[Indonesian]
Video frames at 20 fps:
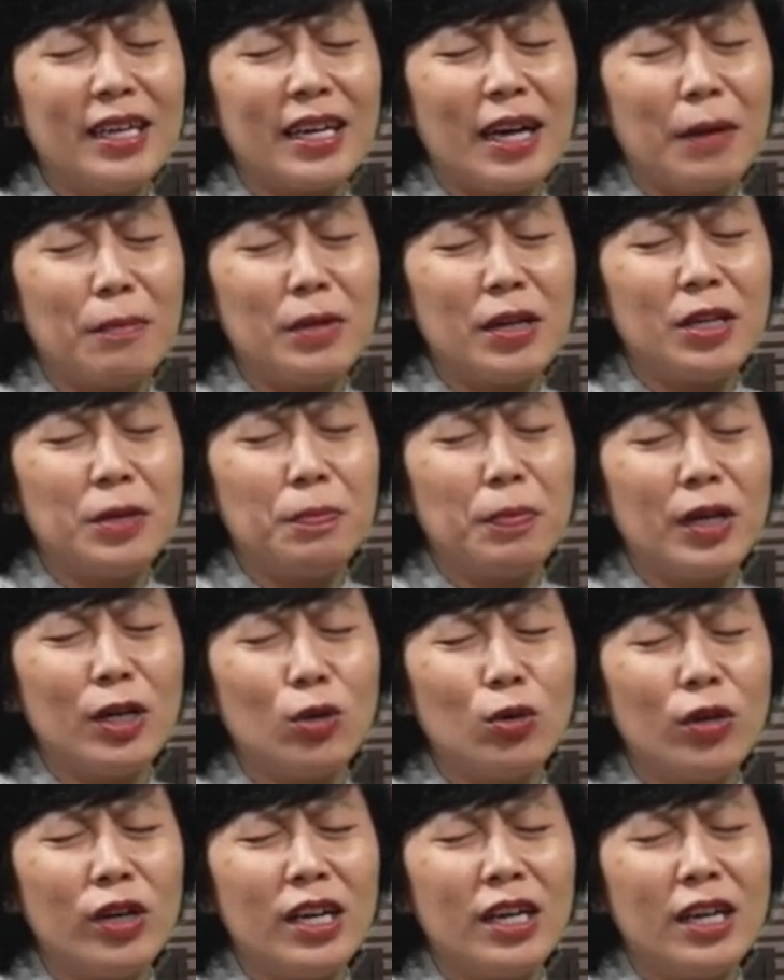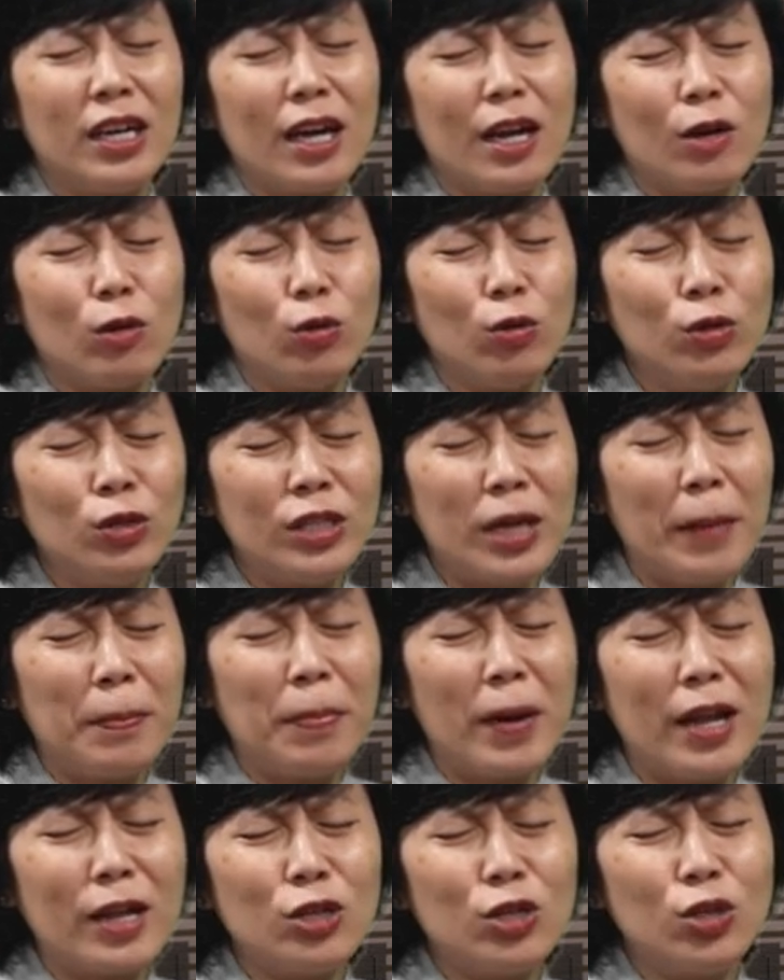kami dipenuhi dengan
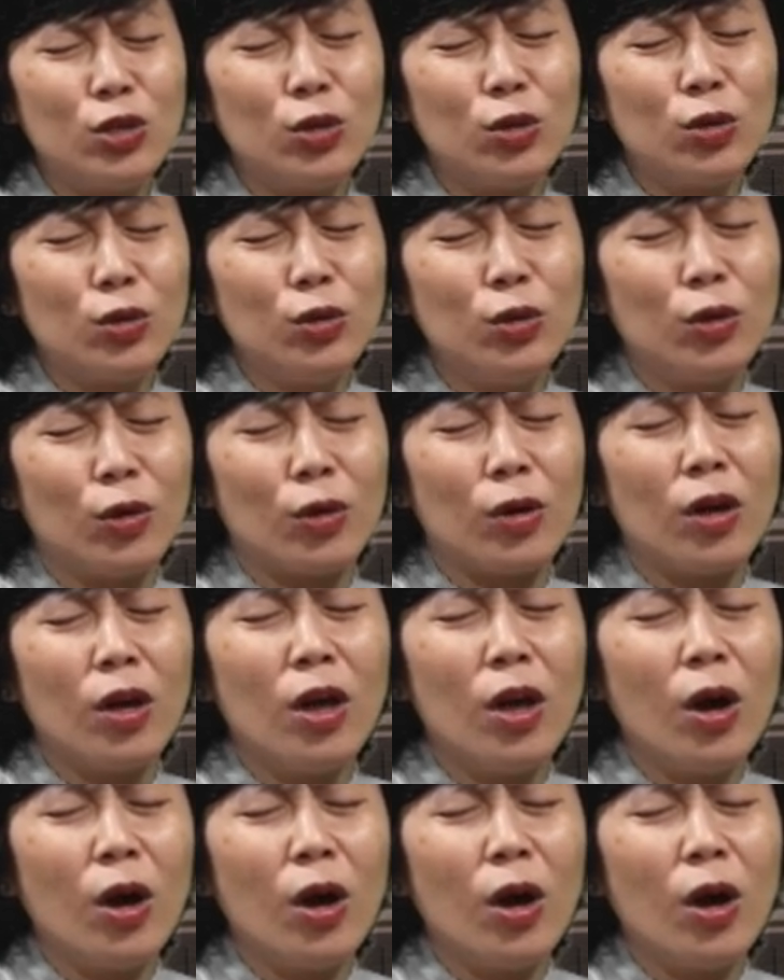ucapan syukur